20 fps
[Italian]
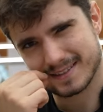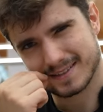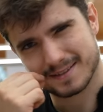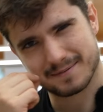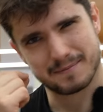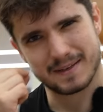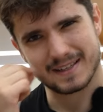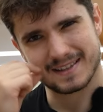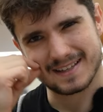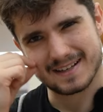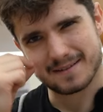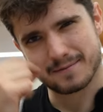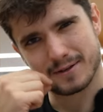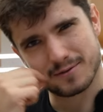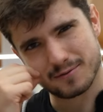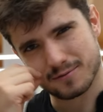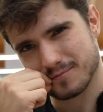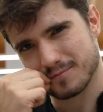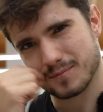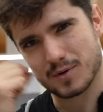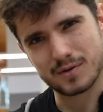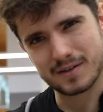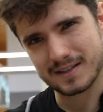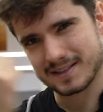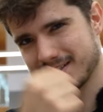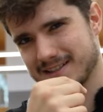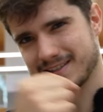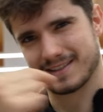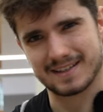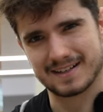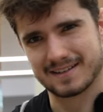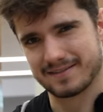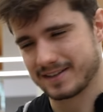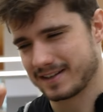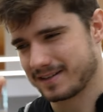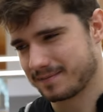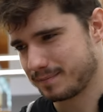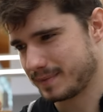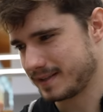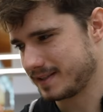mette la mano in bocca e si tira
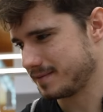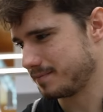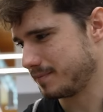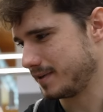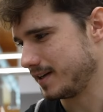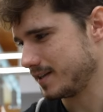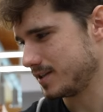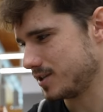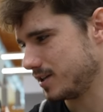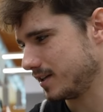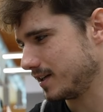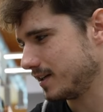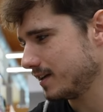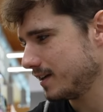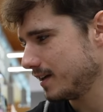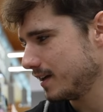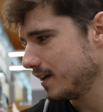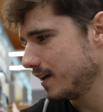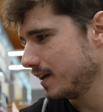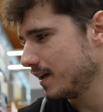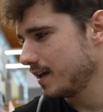via pezz- pellicine.